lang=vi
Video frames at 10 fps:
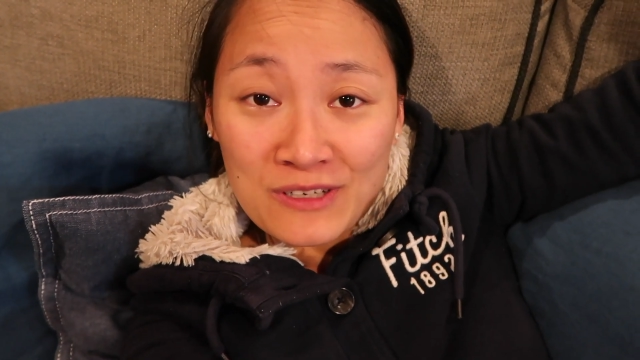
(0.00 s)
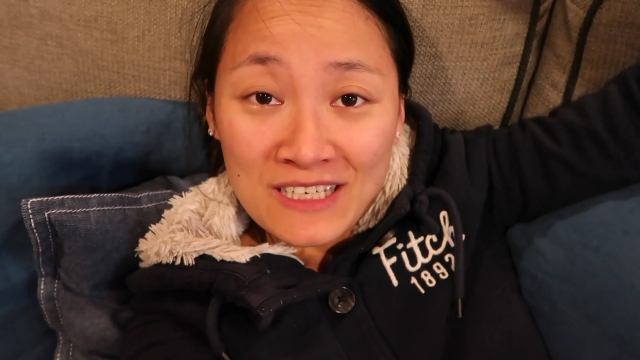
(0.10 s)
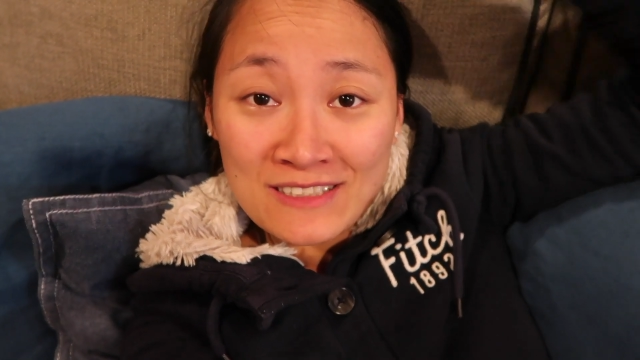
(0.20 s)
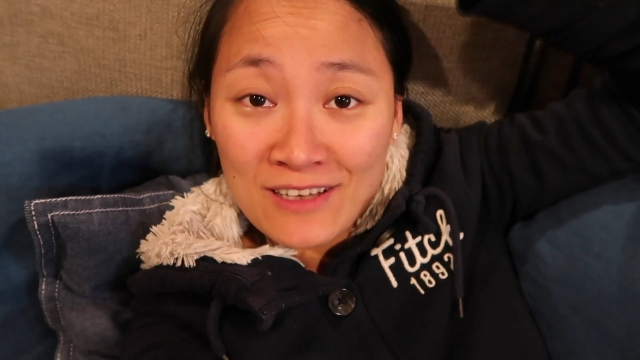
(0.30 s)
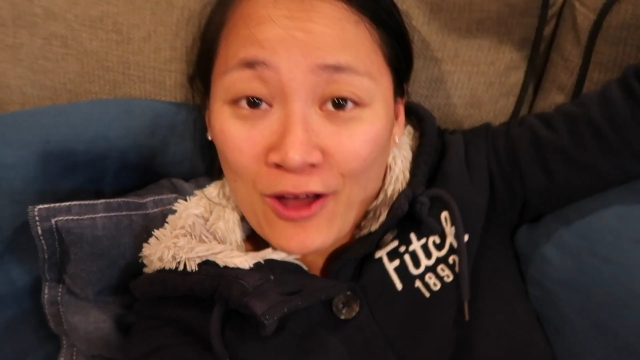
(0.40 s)
của
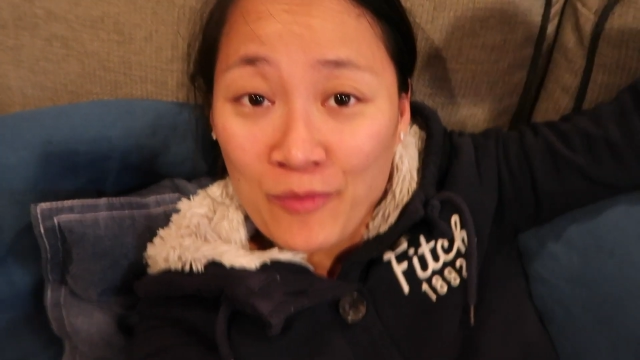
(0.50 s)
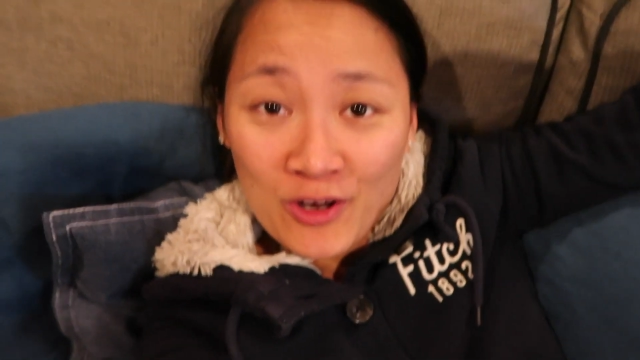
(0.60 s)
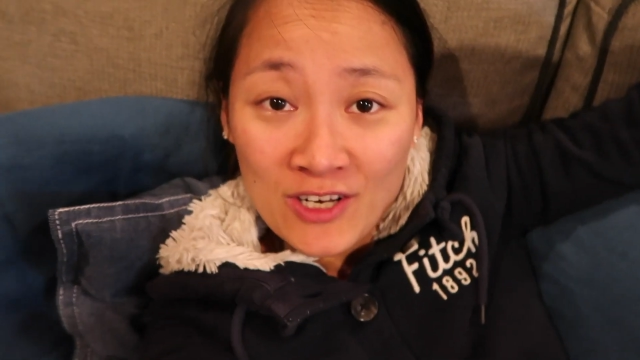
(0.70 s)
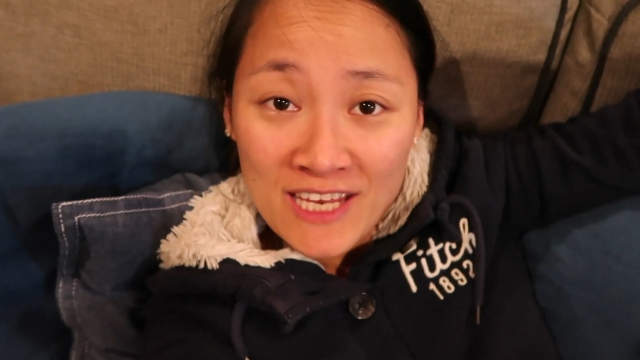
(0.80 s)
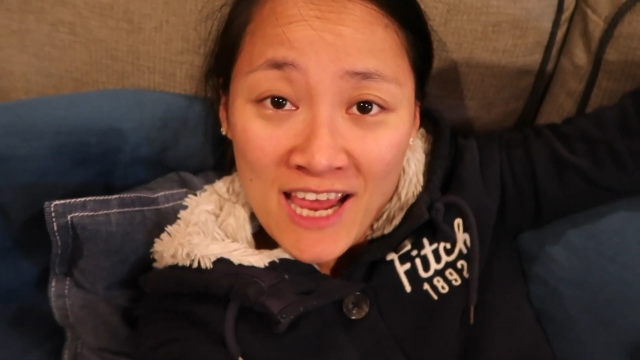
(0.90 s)
nhà sói
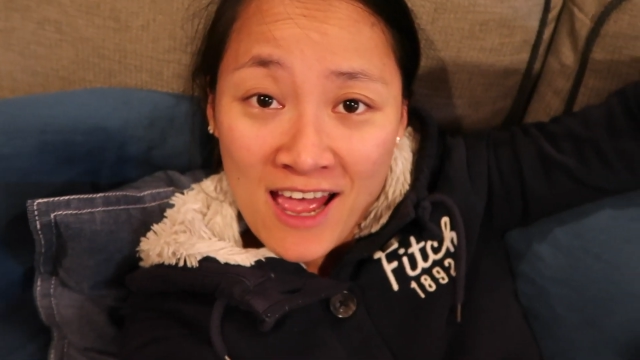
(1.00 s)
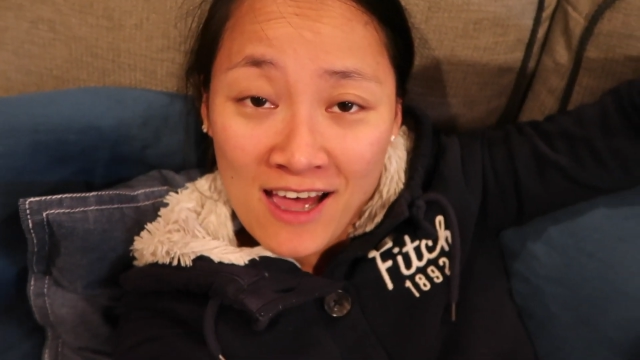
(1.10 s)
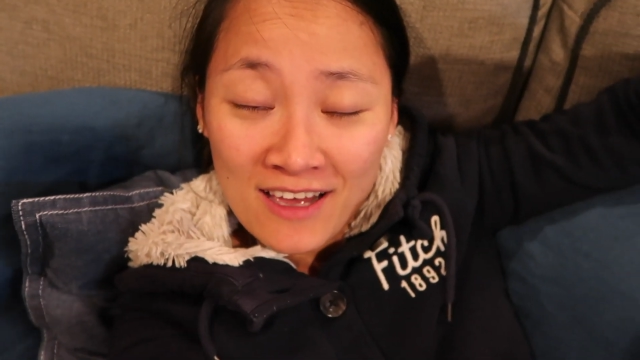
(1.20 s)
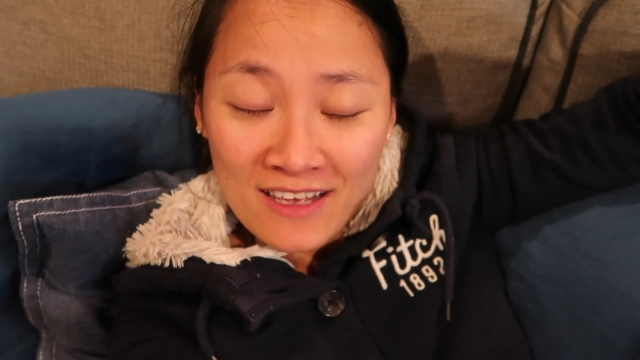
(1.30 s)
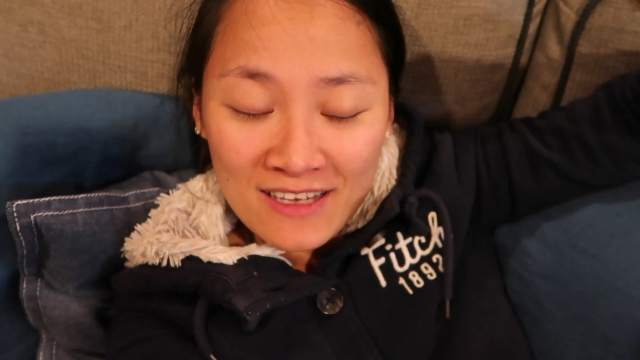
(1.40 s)
mọi người
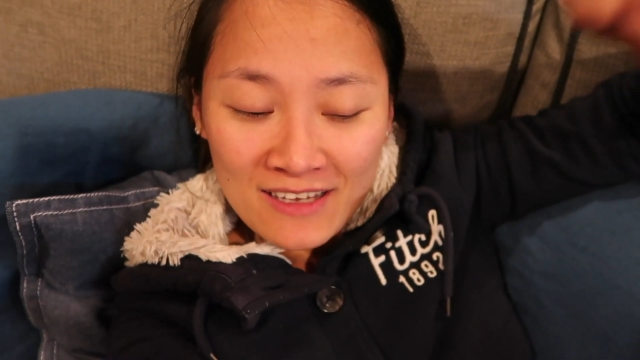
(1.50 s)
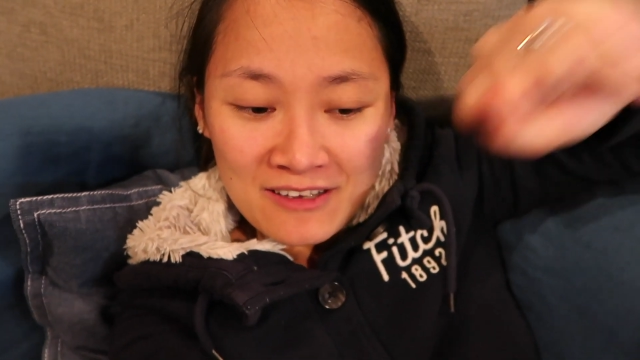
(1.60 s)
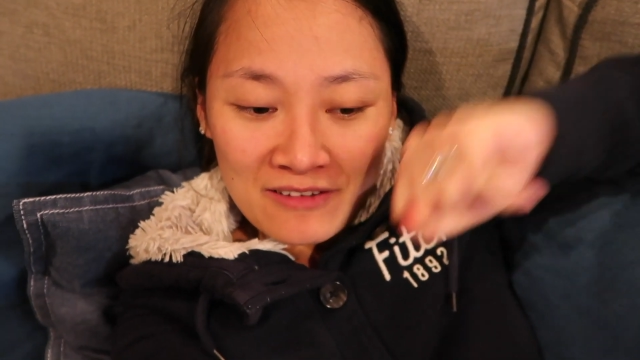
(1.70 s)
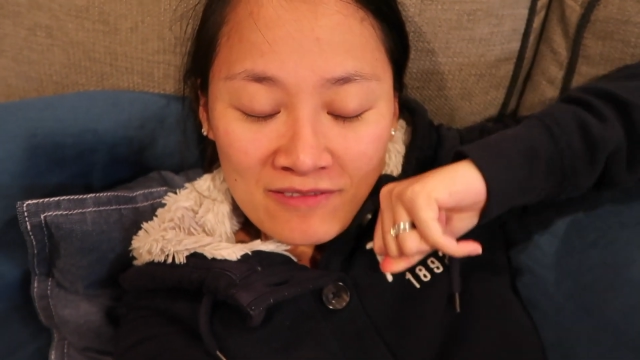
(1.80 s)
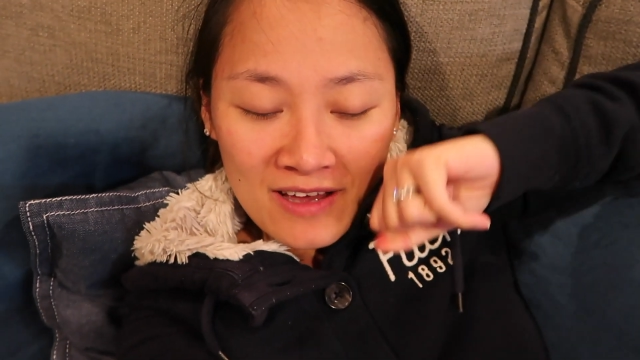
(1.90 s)
nhá
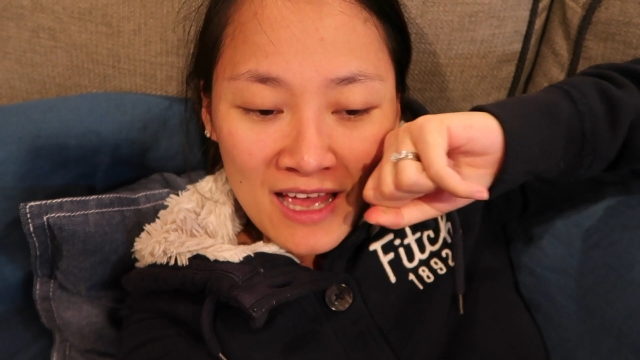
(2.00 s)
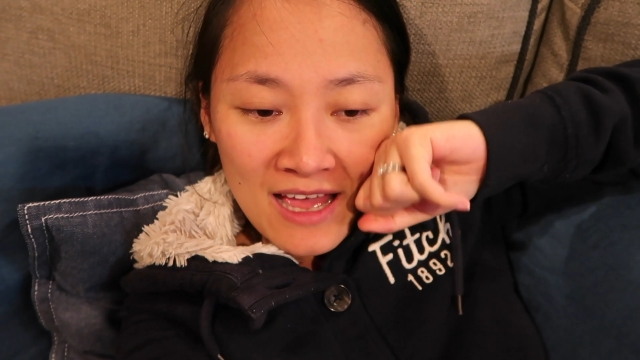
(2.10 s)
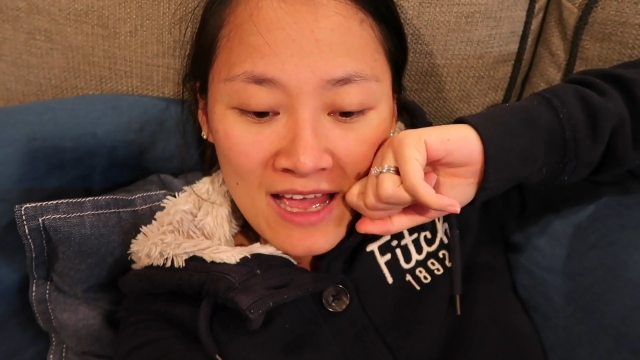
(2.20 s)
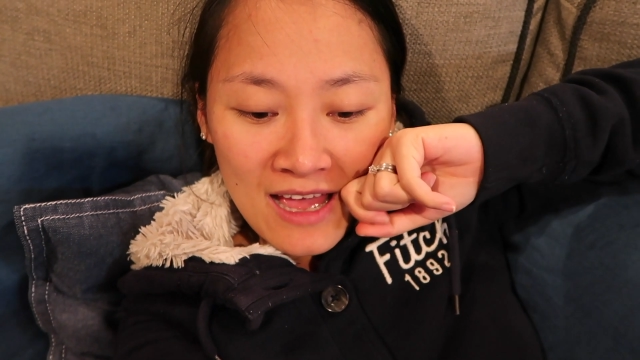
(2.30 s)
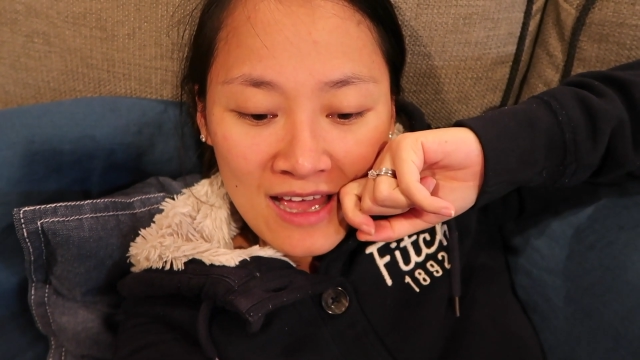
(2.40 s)

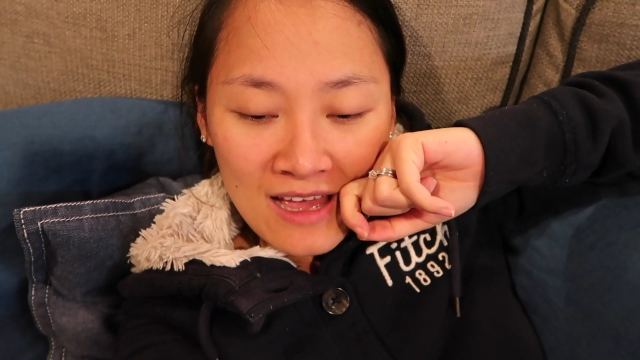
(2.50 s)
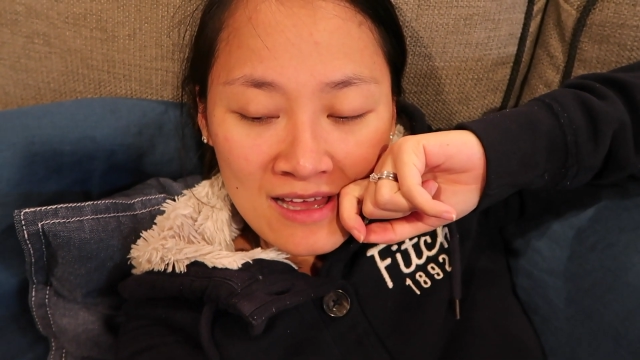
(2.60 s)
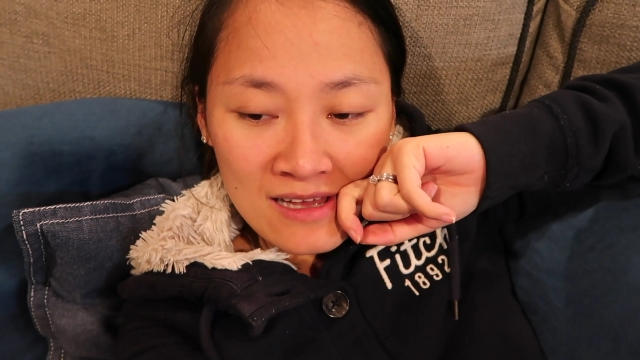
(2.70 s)
và